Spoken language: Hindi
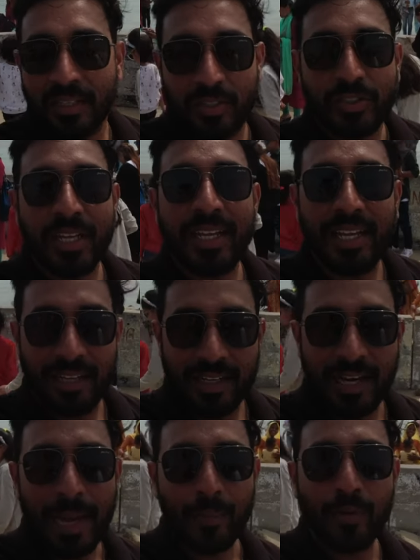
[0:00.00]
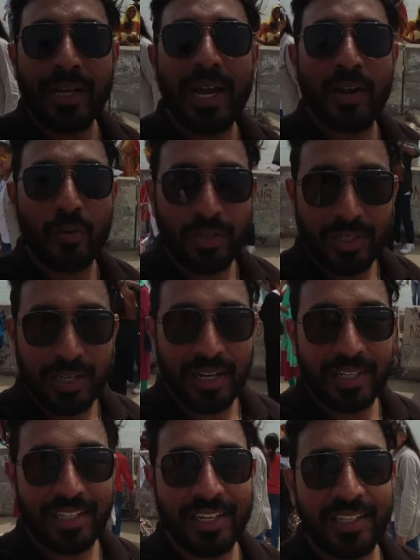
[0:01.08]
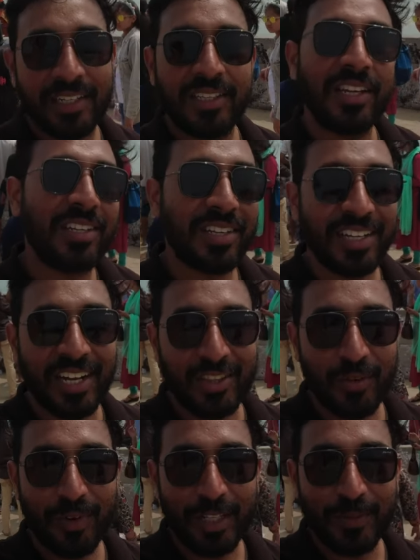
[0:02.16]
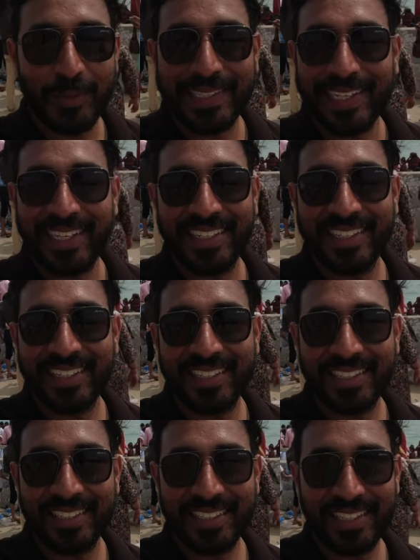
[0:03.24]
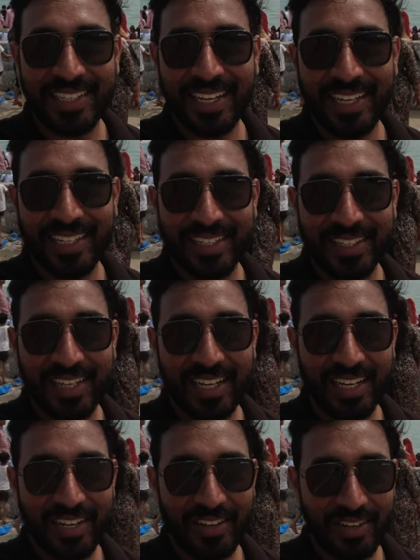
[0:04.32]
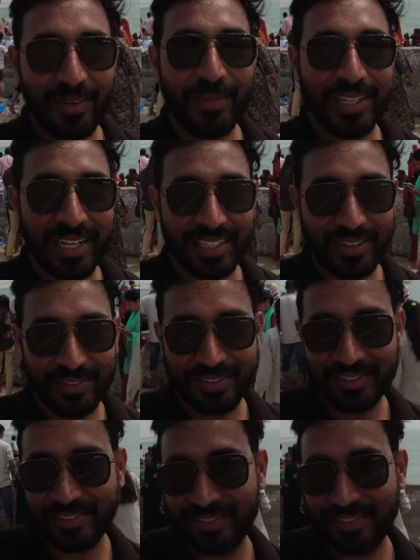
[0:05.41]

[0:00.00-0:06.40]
तो चलिए आपको यहाँ का कुछ अच्छे अच्छे दृश्य दिखाता हूँ अद्भुत से ठीक है अभी दिखाता हूँ